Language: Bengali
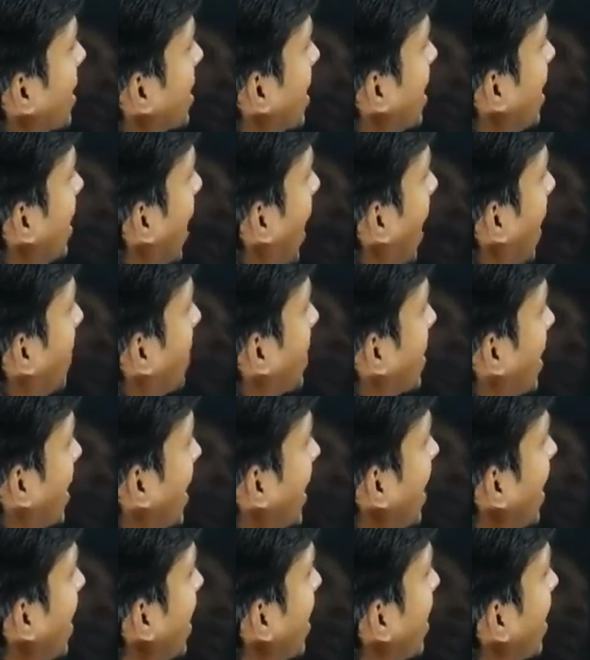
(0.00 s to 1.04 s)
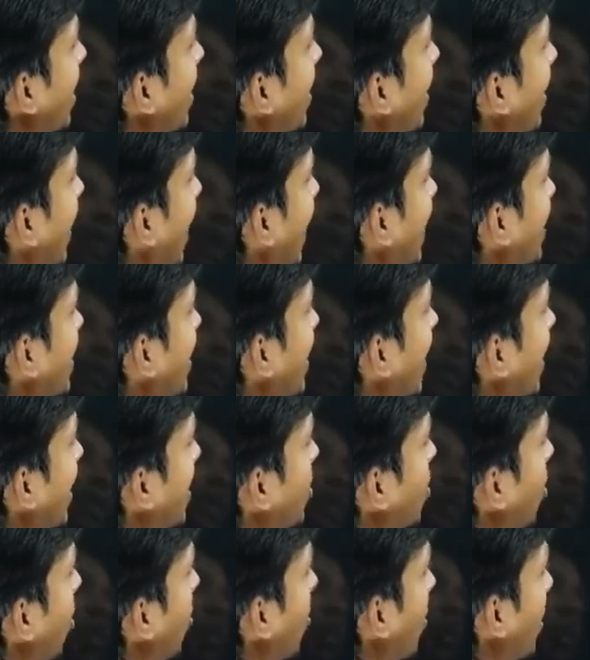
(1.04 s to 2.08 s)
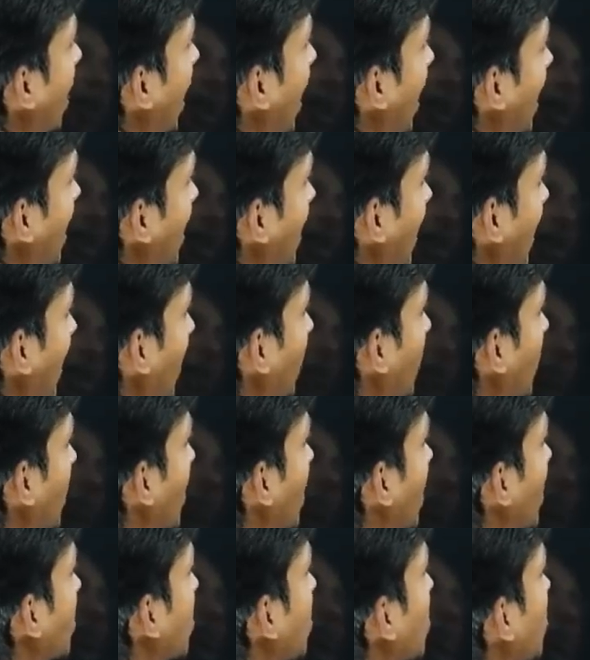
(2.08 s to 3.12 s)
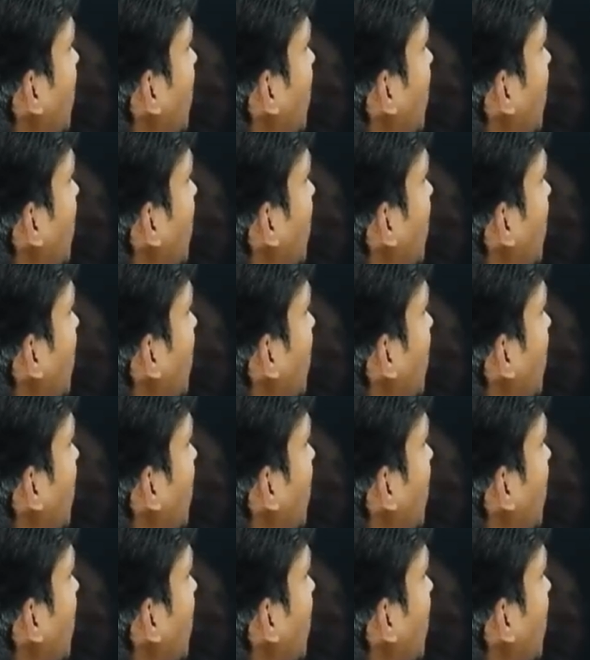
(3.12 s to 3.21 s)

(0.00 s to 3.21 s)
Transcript: বাসা আমাদের রাজধানী শহর ঢাকাতে তো